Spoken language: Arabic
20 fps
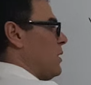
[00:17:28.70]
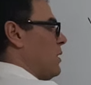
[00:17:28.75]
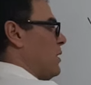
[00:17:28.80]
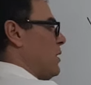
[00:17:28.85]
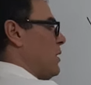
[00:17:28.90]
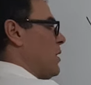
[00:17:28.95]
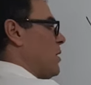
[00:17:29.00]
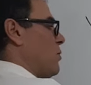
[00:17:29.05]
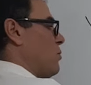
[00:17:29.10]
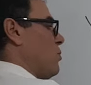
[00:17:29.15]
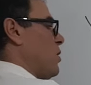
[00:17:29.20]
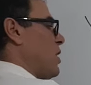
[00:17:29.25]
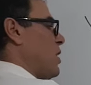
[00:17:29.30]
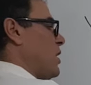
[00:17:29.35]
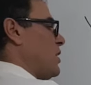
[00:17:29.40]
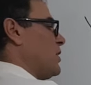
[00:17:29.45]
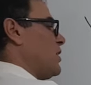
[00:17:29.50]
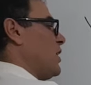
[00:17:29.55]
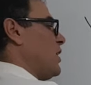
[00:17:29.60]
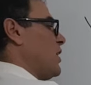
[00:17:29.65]
على
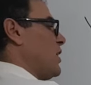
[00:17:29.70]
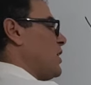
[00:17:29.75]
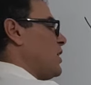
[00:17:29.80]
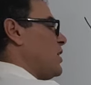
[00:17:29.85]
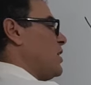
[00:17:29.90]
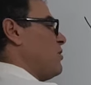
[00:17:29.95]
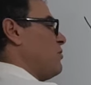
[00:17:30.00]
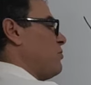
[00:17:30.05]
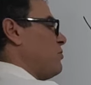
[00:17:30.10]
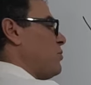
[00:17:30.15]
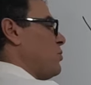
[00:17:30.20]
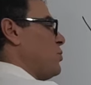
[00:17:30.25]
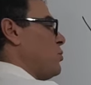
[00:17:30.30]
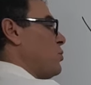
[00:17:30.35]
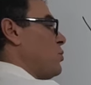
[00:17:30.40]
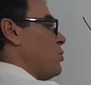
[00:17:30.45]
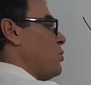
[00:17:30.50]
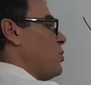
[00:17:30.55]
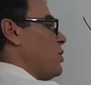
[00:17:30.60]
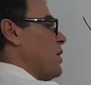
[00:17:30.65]
واحد على اثنين في
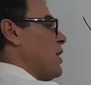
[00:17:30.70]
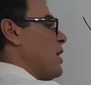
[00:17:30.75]
اي